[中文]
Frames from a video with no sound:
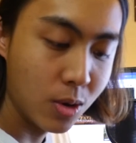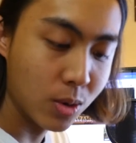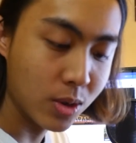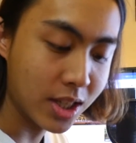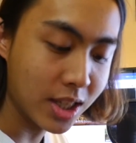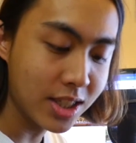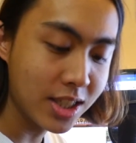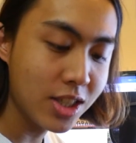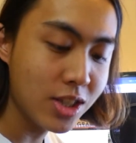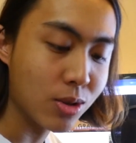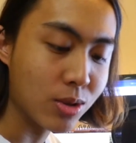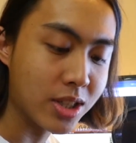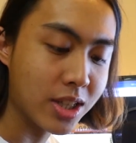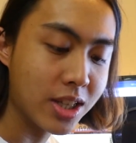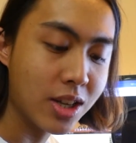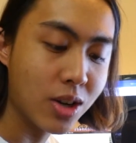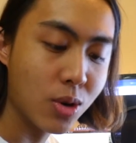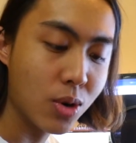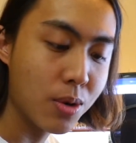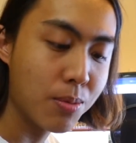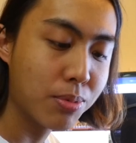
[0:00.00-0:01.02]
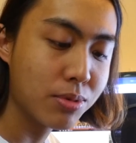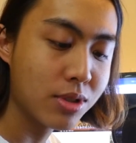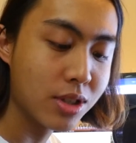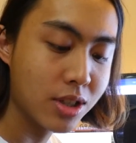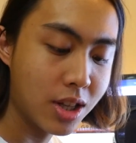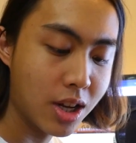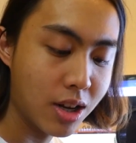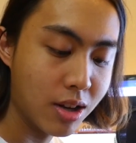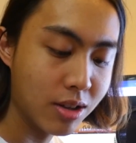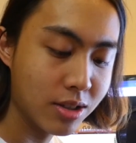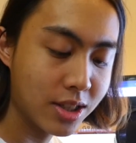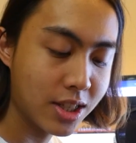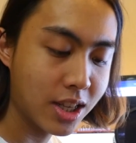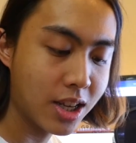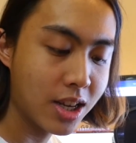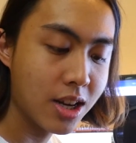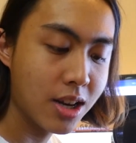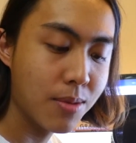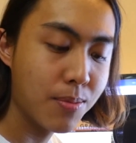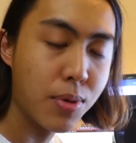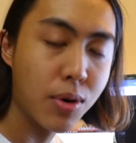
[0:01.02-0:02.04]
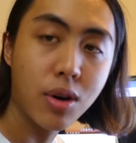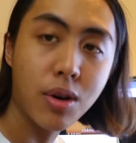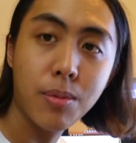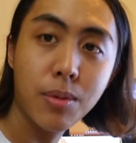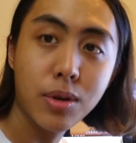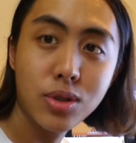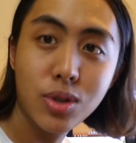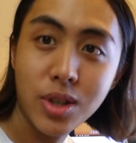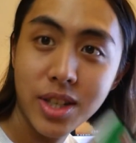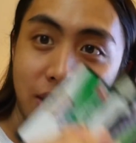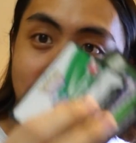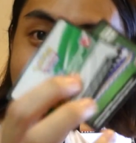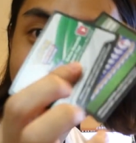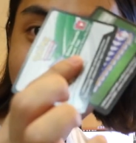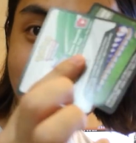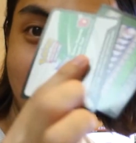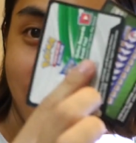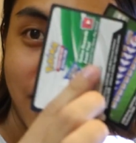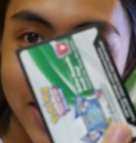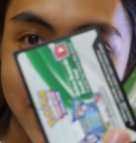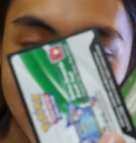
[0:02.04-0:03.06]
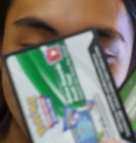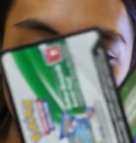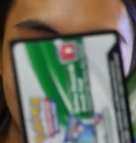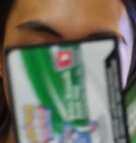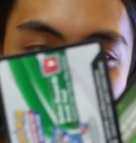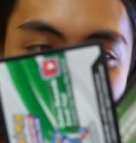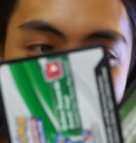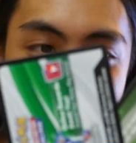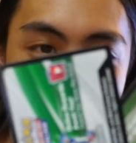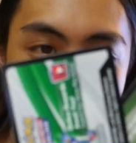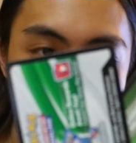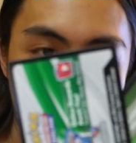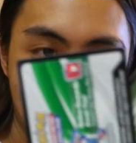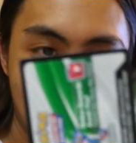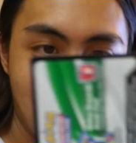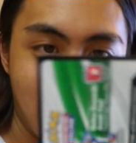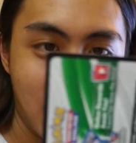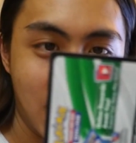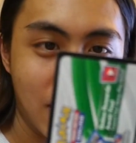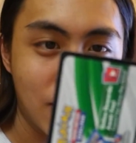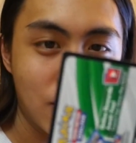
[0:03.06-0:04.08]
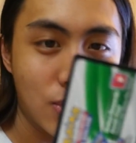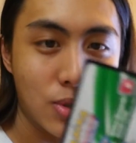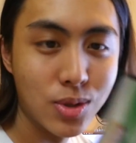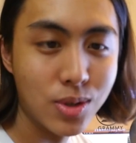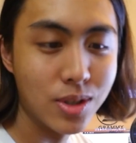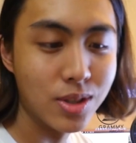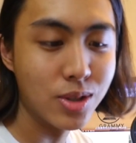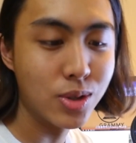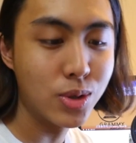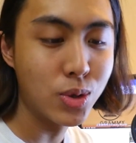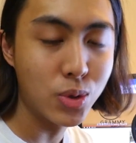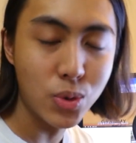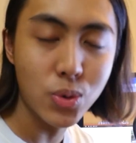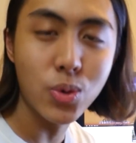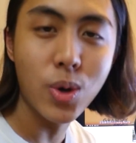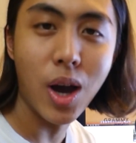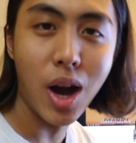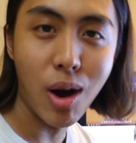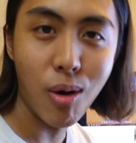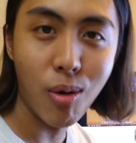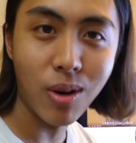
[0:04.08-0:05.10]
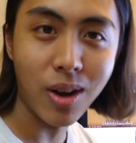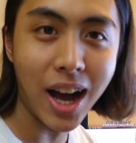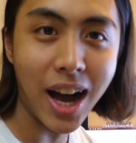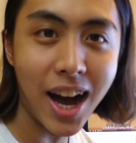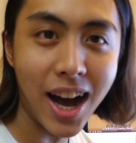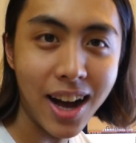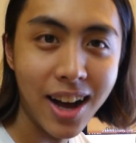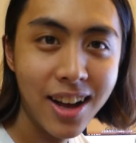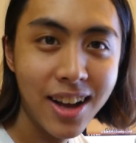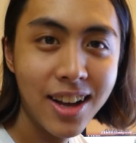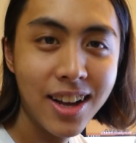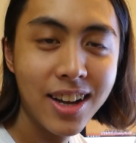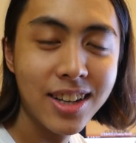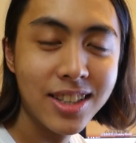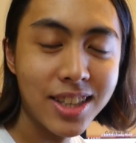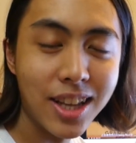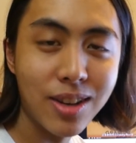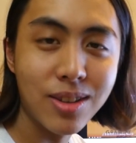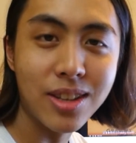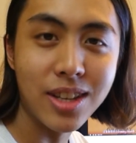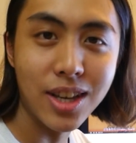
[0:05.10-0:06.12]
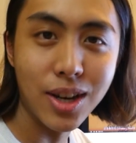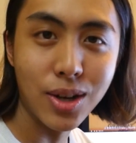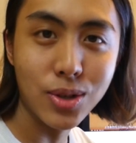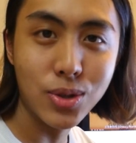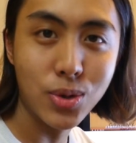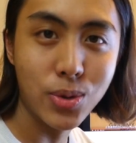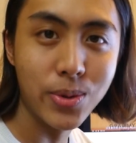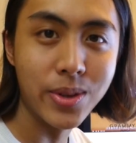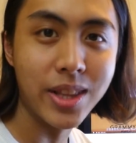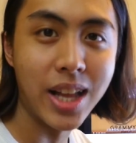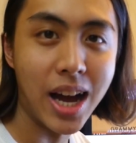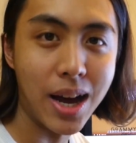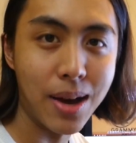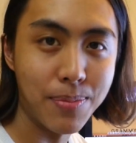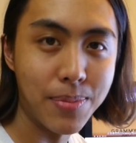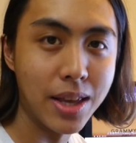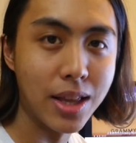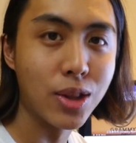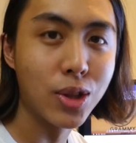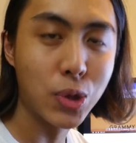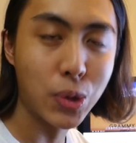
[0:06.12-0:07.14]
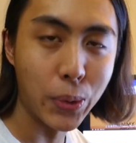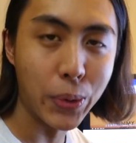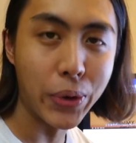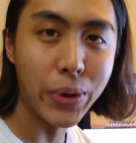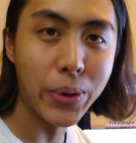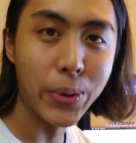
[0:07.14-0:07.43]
我相信有些人会不知道这个 Pokemon Trading Card 这两张就是序号卡到底要去哪边兑